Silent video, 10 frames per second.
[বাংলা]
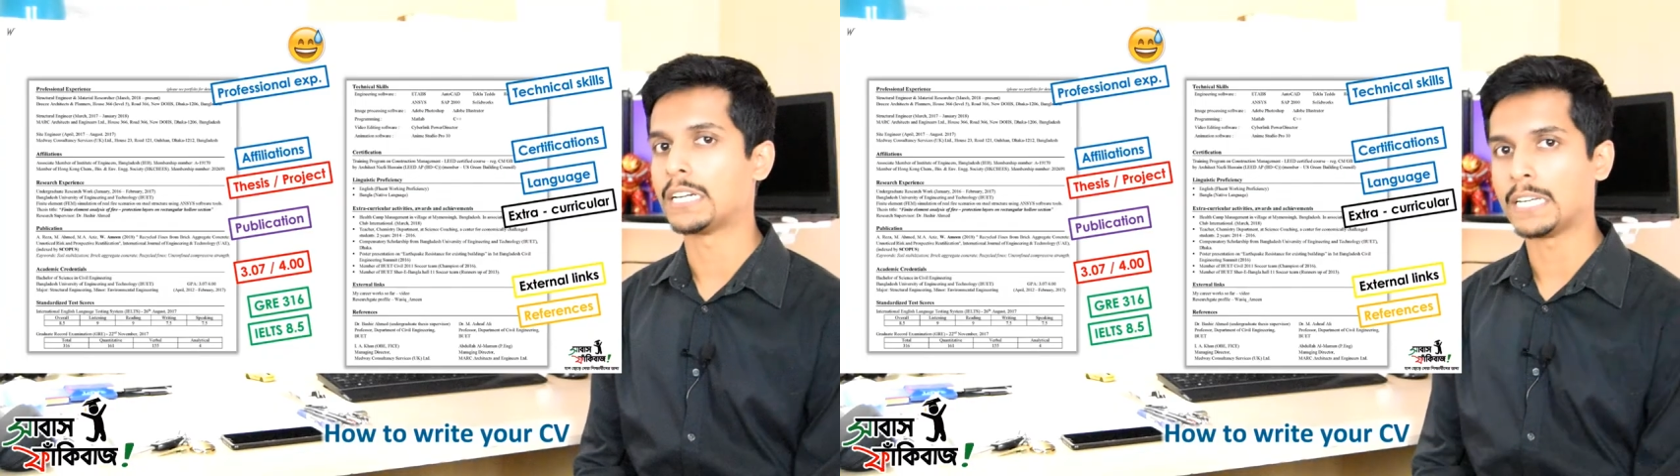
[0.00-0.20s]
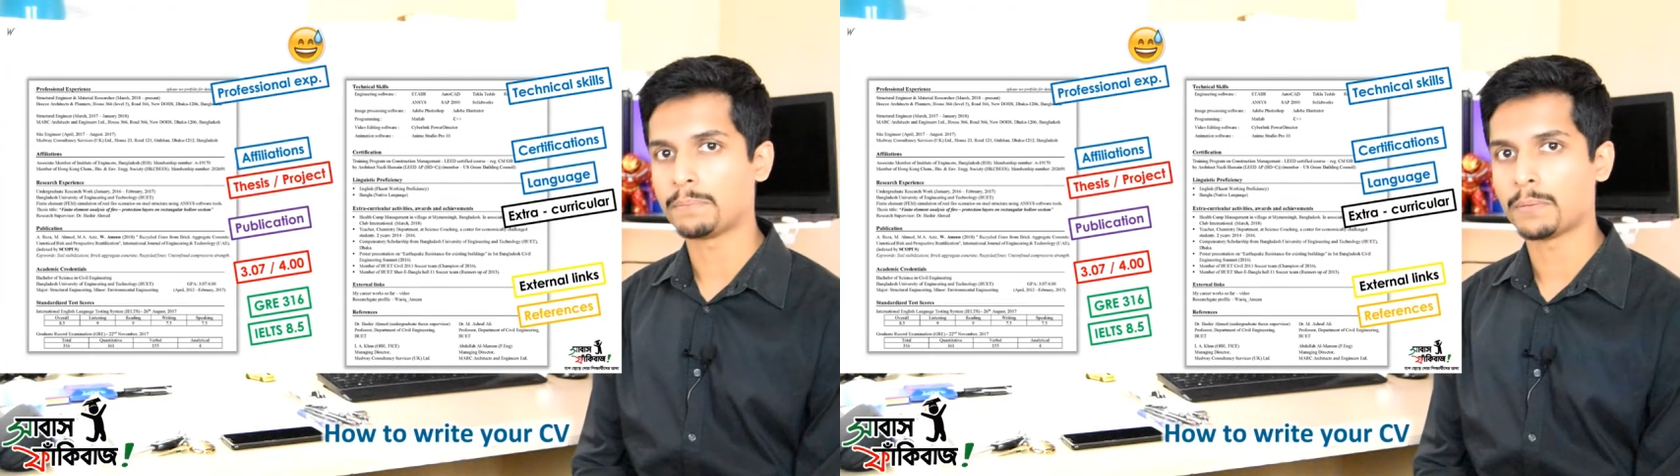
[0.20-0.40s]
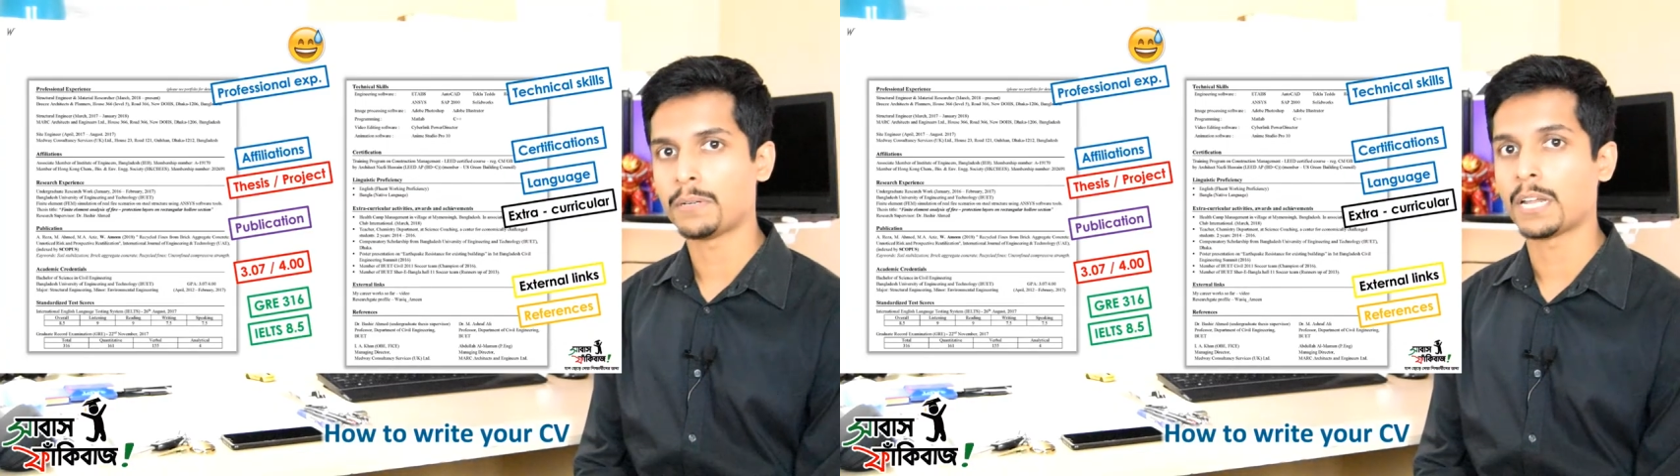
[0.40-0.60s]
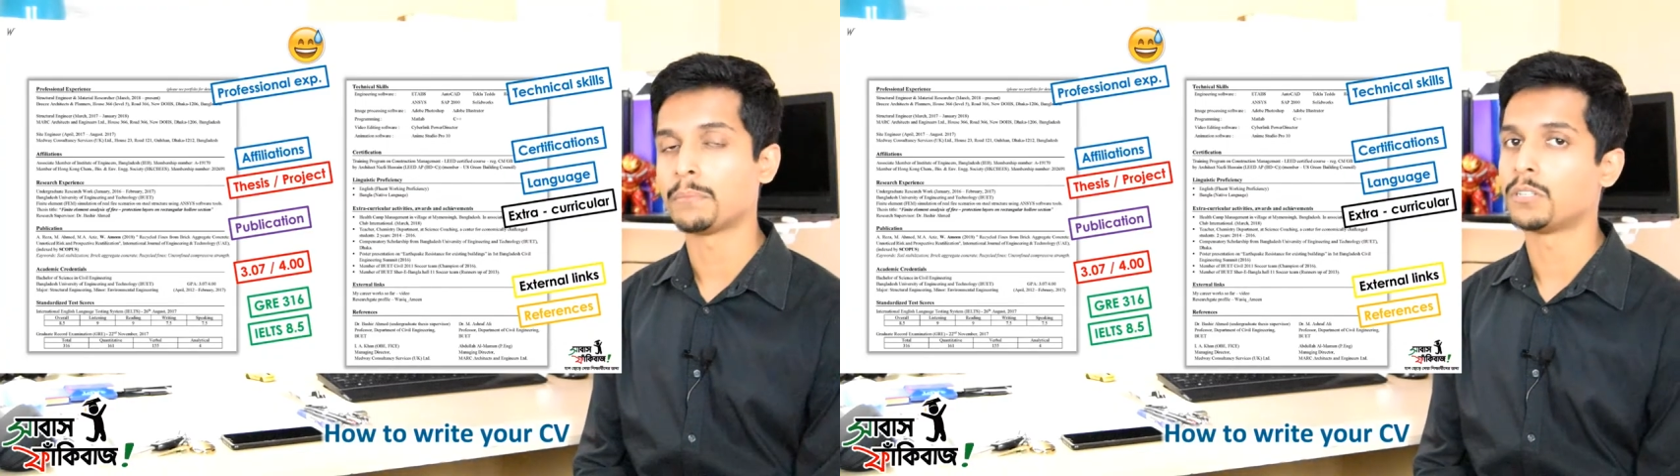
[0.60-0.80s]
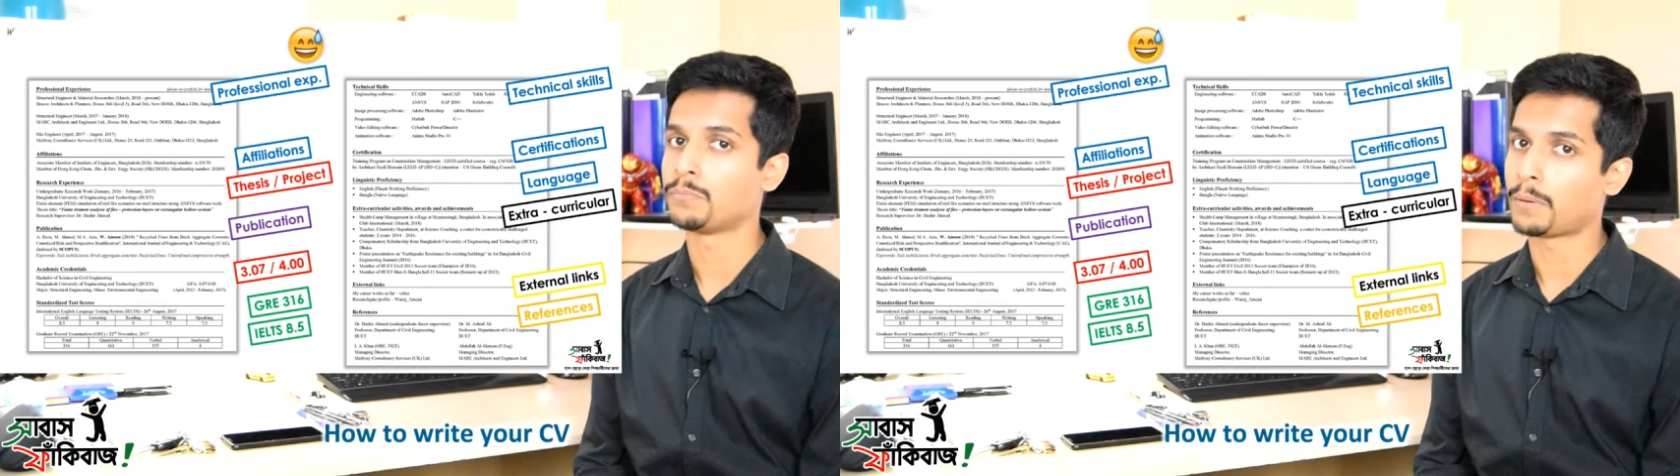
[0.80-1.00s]
লিঙ্ক পাবেন
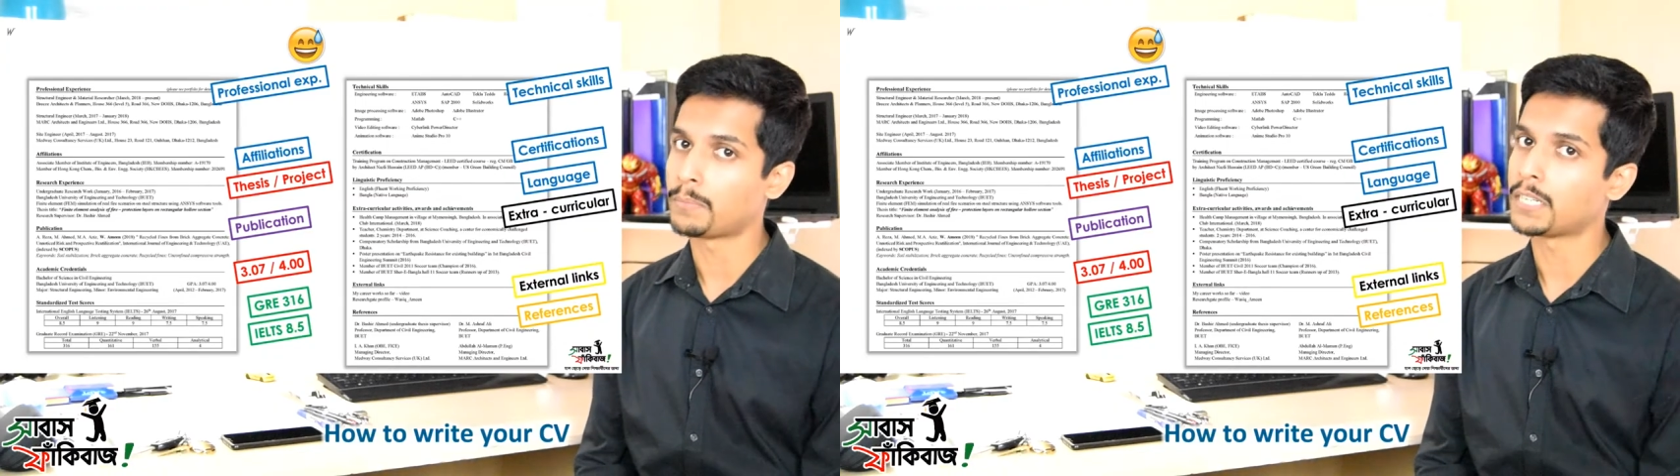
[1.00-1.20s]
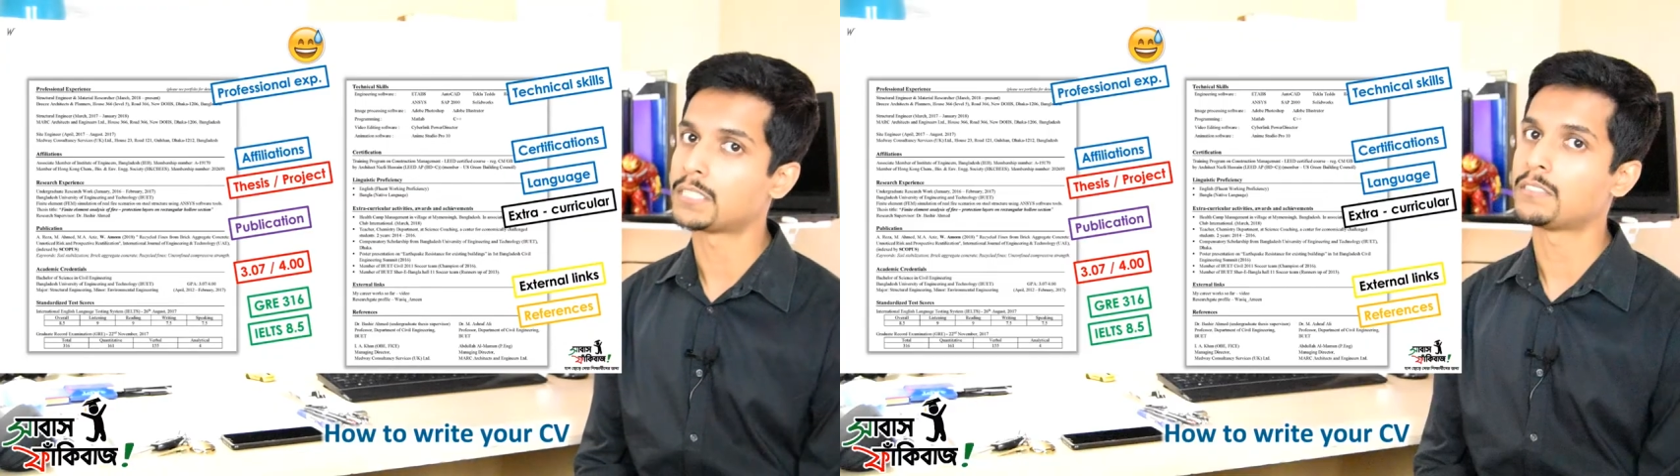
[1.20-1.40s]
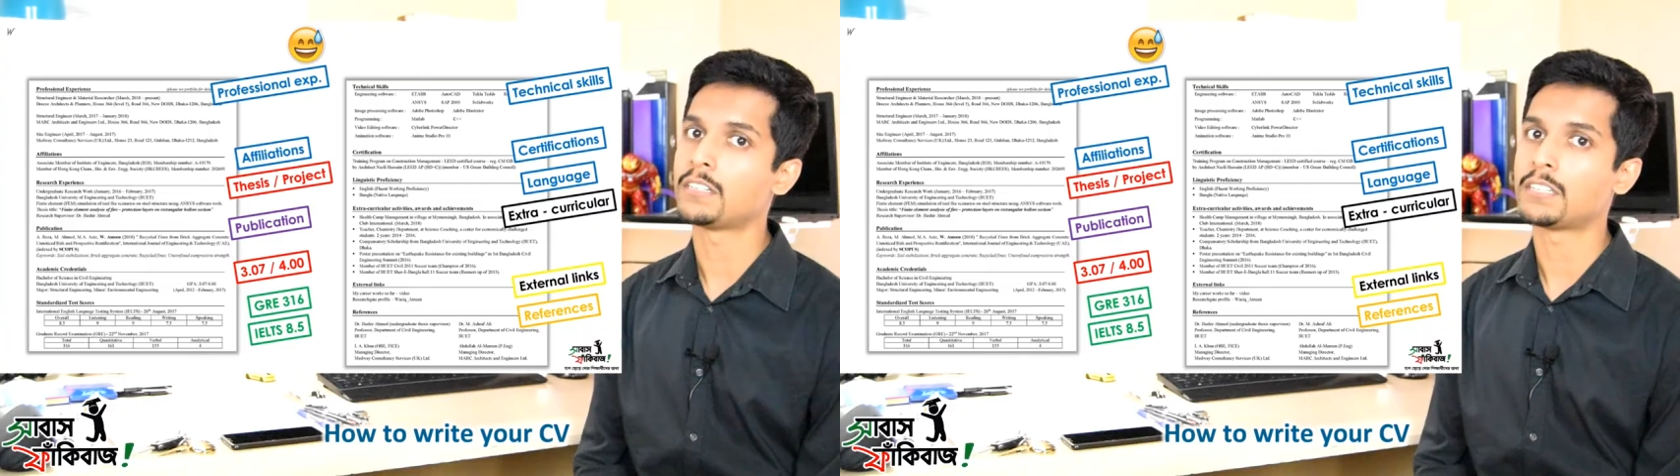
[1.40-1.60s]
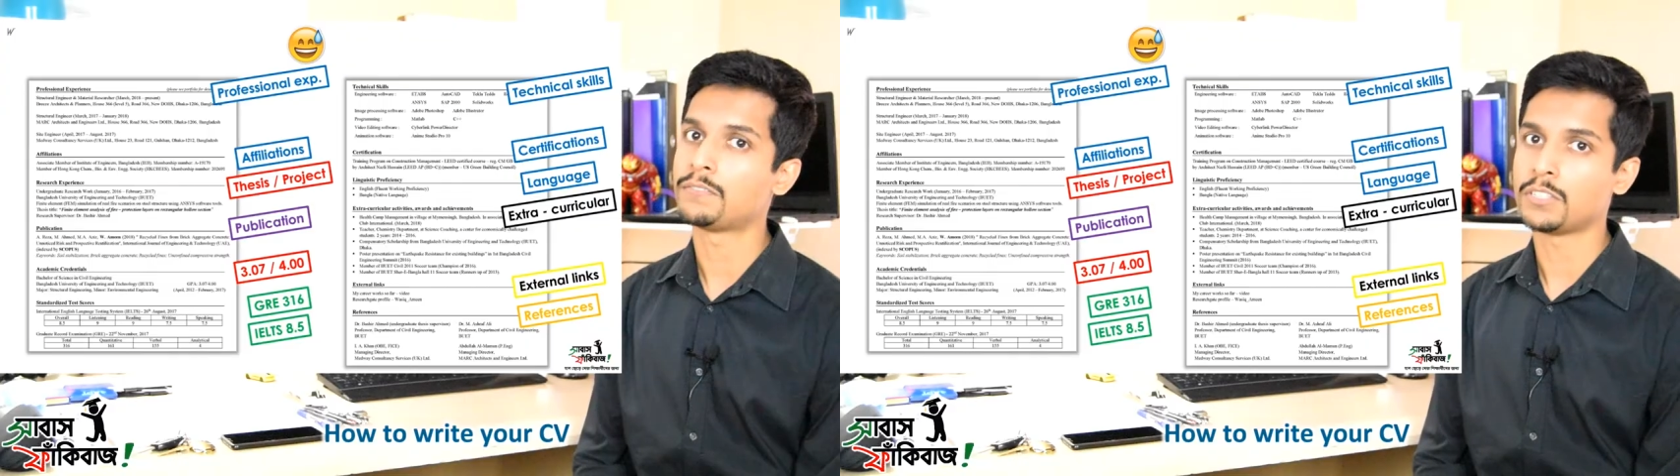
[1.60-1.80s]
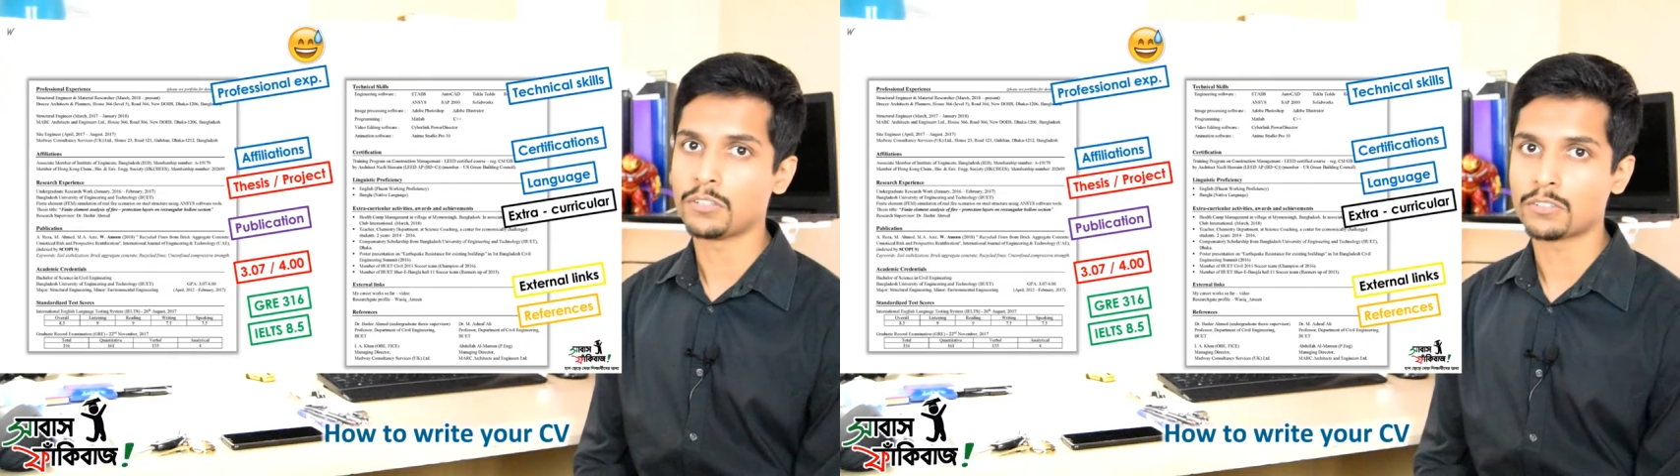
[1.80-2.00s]
আমাদের পাবলিকেশন
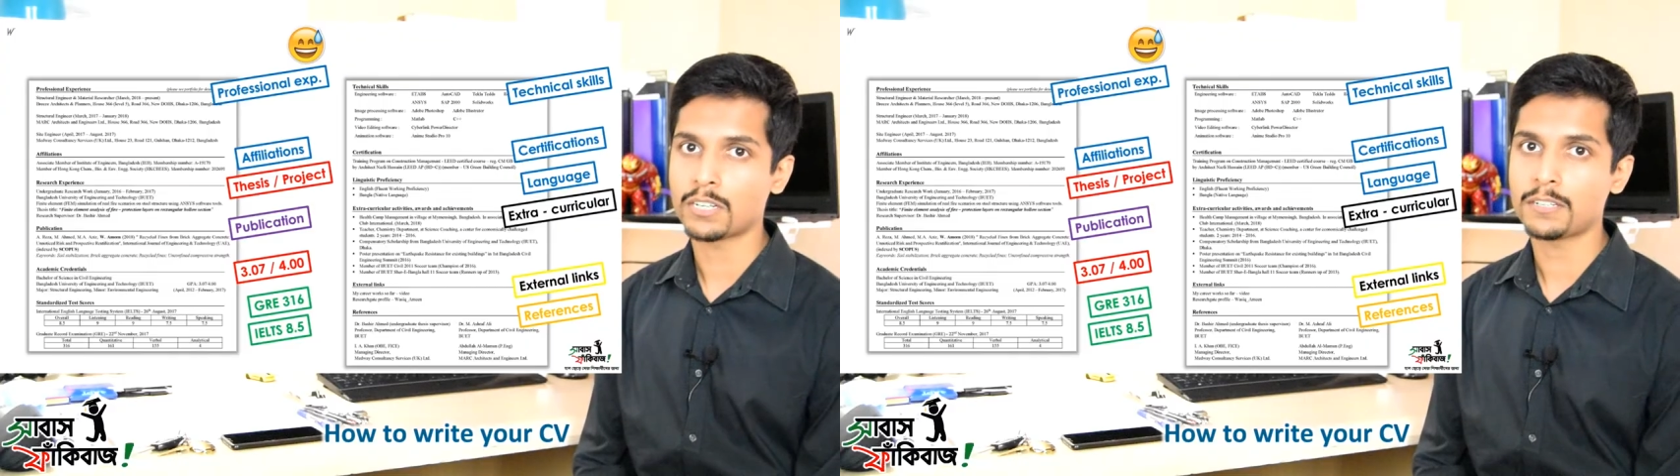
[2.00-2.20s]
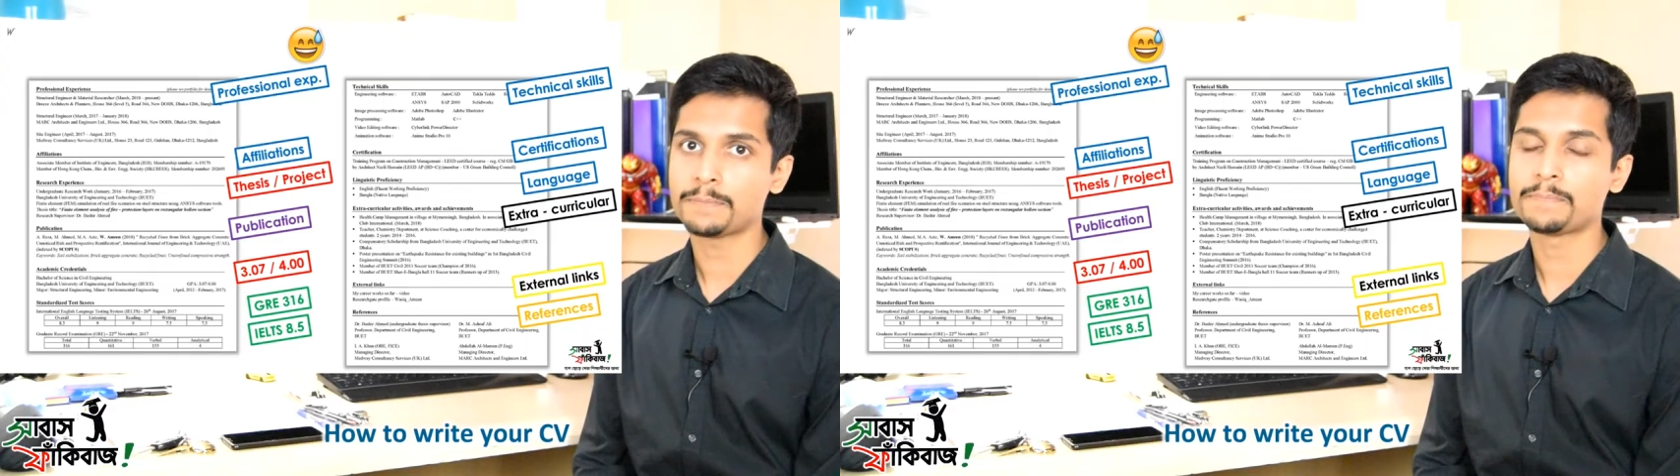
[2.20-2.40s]
রিলেটেড ভিডিওটার